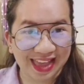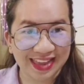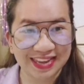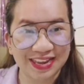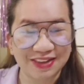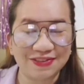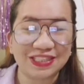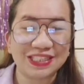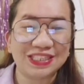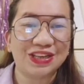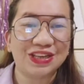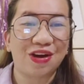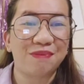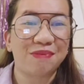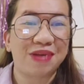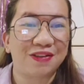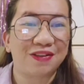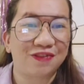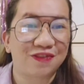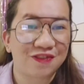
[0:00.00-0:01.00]
I even saw
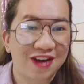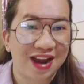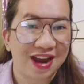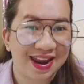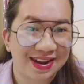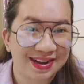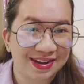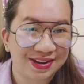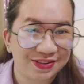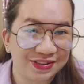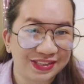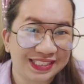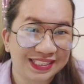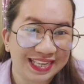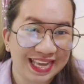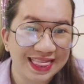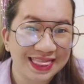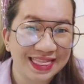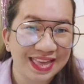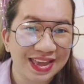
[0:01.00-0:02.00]
my friend who is
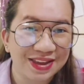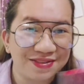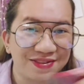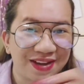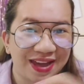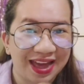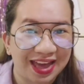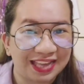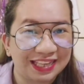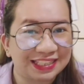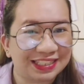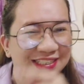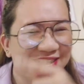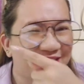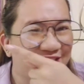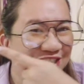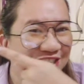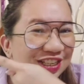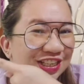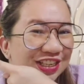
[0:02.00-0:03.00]
in the US,
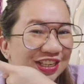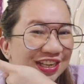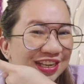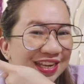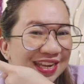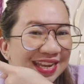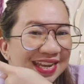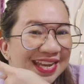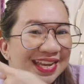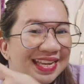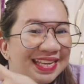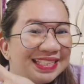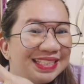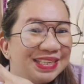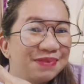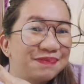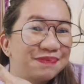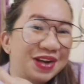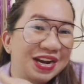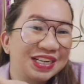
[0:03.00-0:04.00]

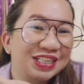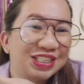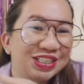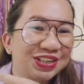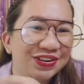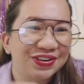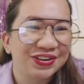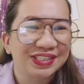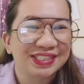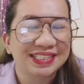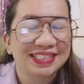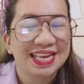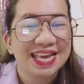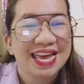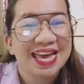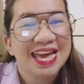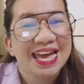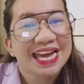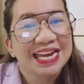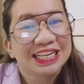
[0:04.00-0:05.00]
si Precious.
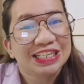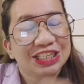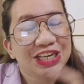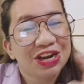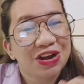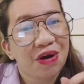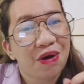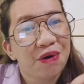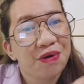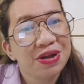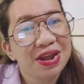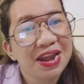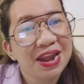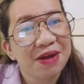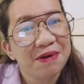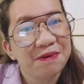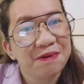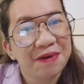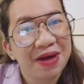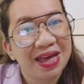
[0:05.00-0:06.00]
She only
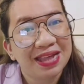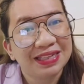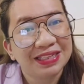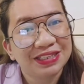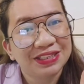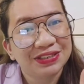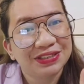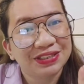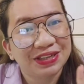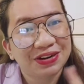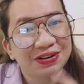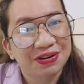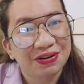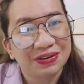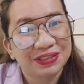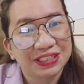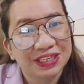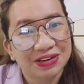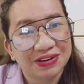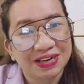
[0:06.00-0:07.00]
went to the
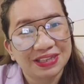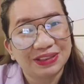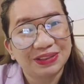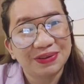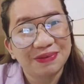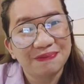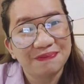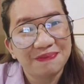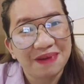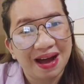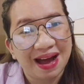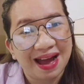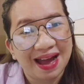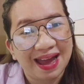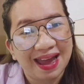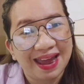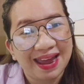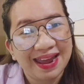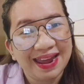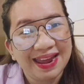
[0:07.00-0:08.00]
grocery to
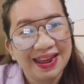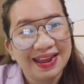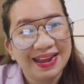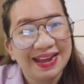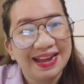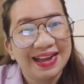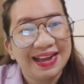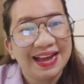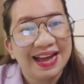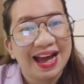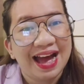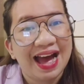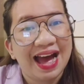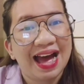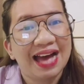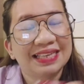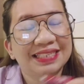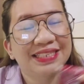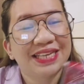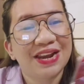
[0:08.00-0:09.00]
buy
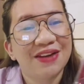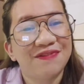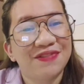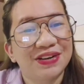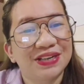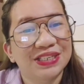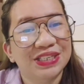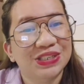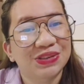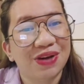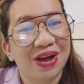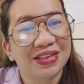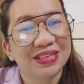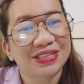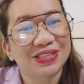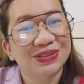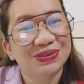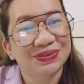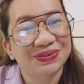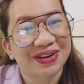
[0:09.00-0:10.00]
a silver swan
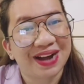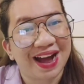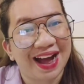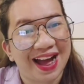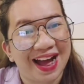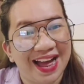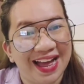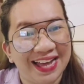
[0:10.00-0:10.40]
suka.